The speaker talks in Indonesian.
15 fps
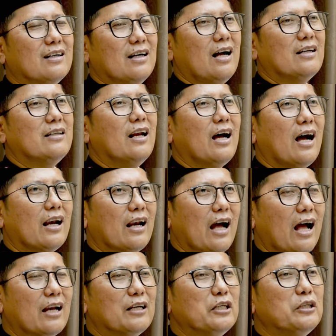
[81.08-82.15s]
adalah
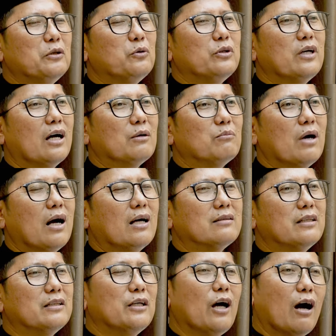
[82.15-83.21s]
al-aliyu yang maha
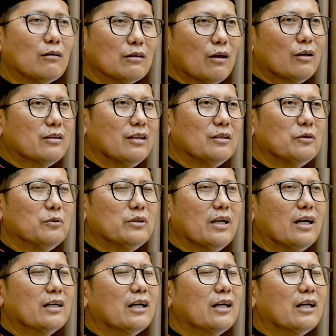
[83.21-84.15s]
tinggi Allah tentunya.